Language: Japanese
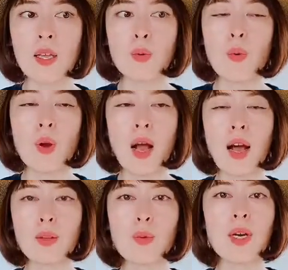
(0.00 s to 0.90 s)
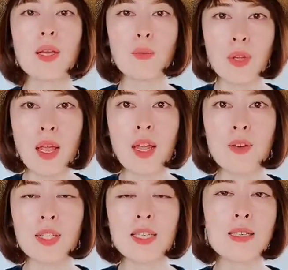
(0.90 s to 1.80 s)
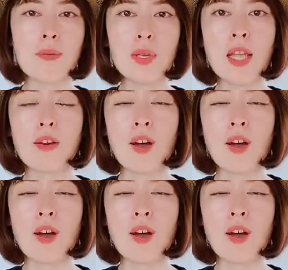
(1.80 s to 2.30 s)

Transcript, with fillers: 動画とかでもね、私が見ている